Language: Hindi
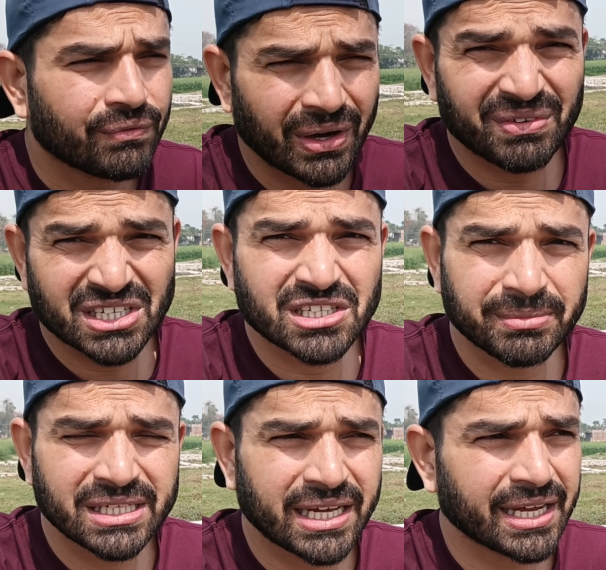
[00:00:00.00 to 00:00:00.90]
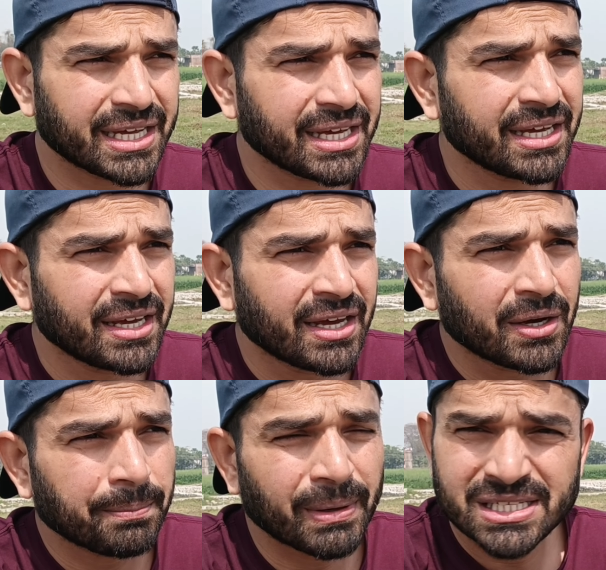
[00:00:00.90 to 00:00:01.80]
वाइब्रेशन मिल जाएंगे
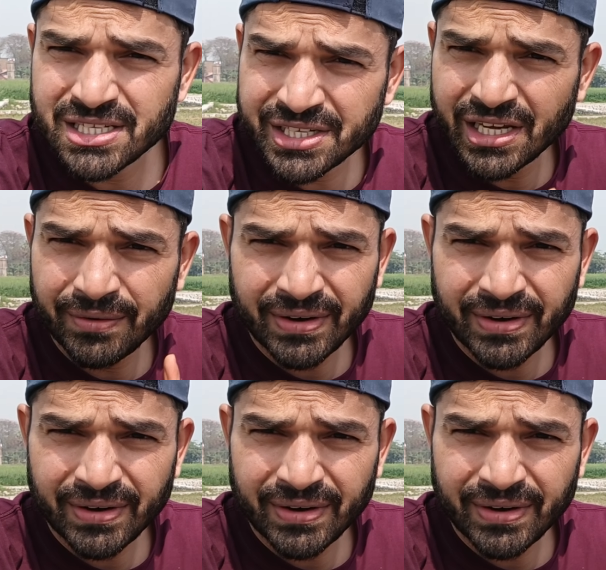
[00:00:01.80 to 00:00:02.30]
पल्सर की